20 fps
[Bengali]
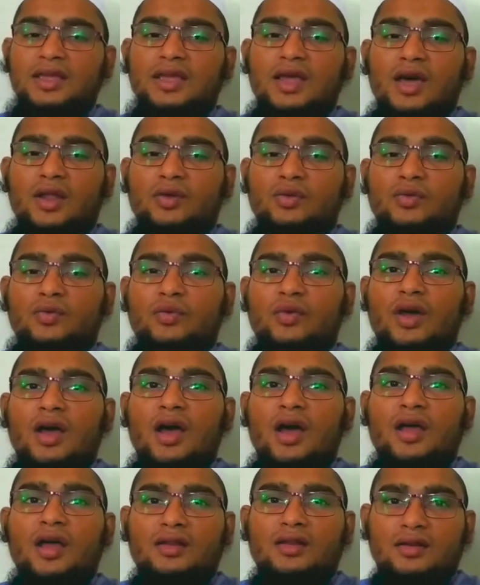এই আল
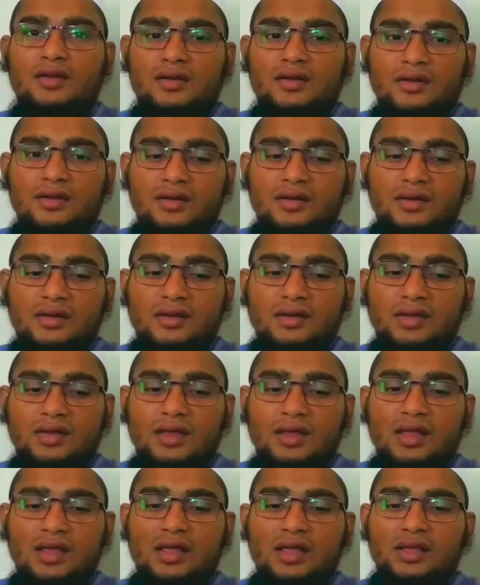কোরআন
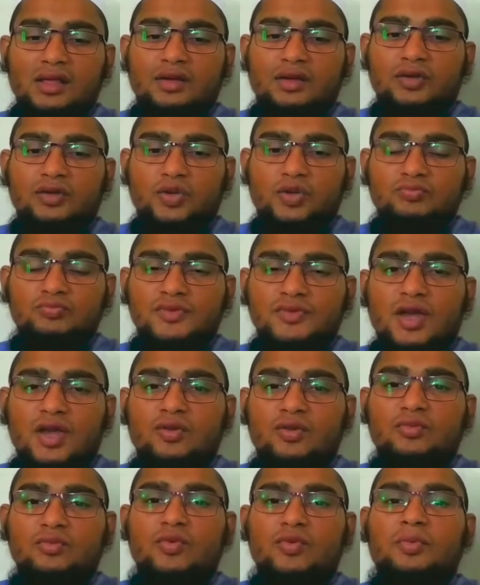
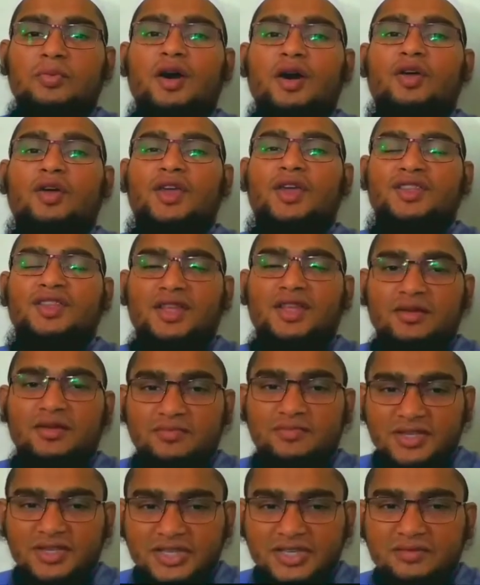রমজানুল মুবারকে যারা
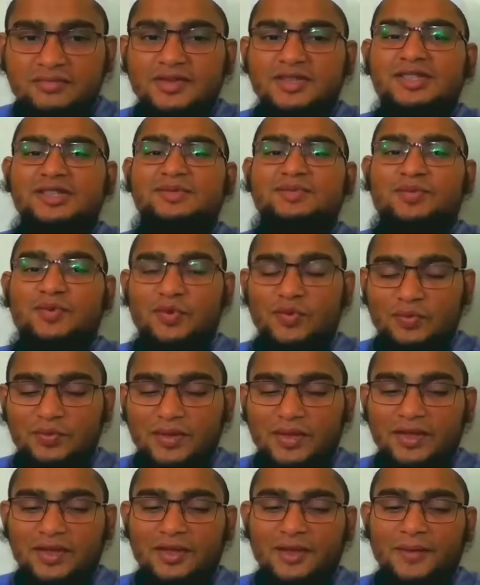বেশি বেশি
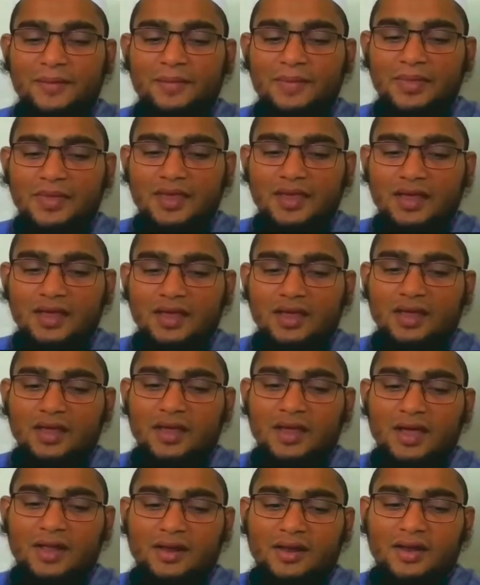পড়বে
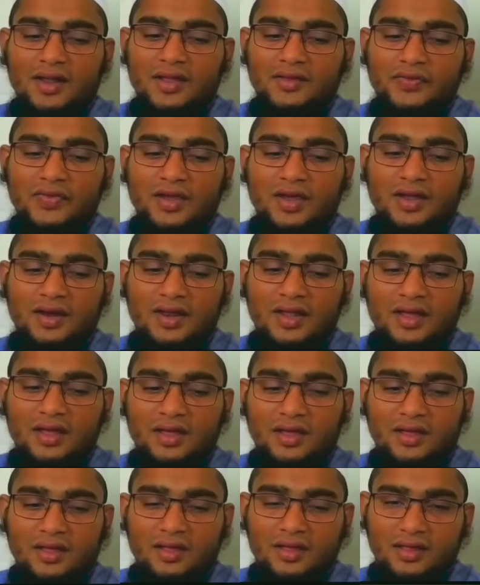আল্লাহ
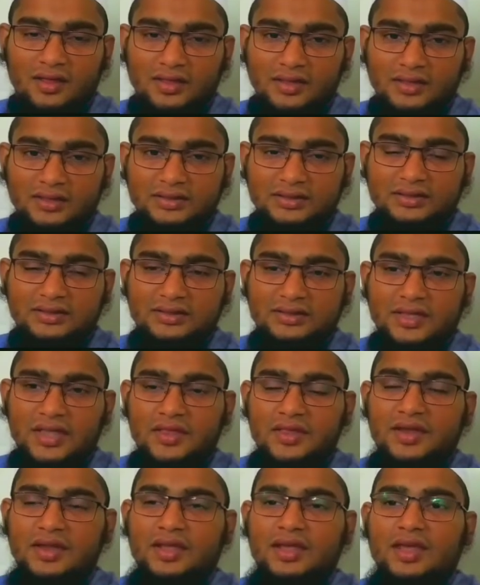তালা
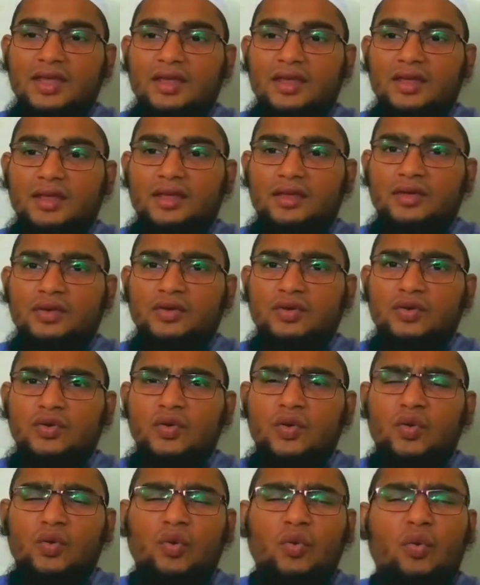তাদেরকে
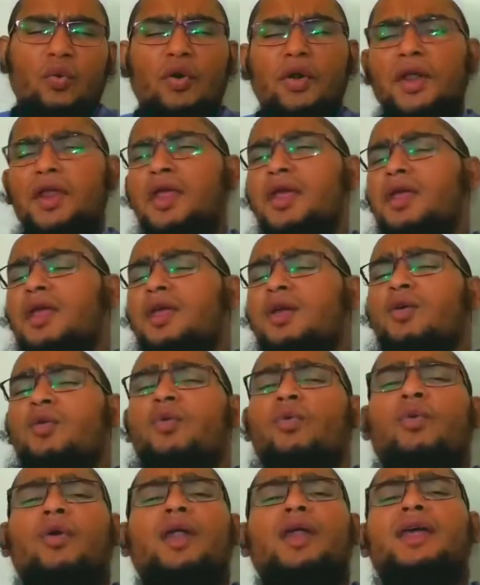অনেক
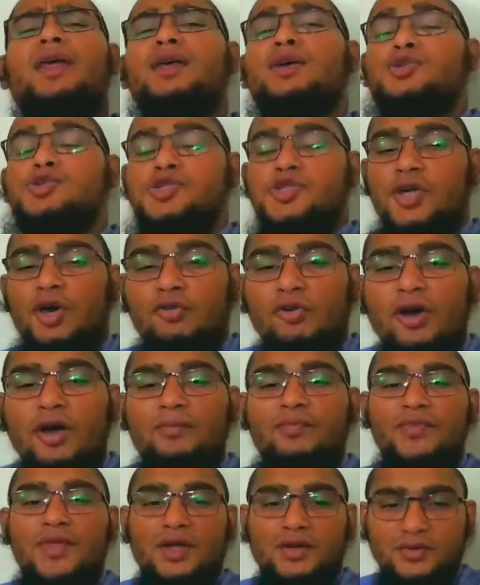অনেক
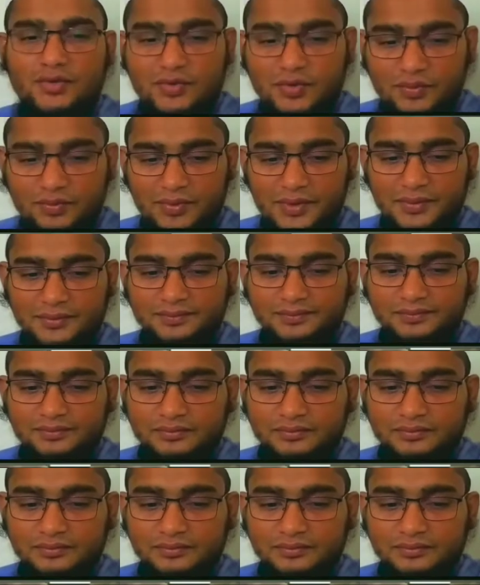সবাব দান করবে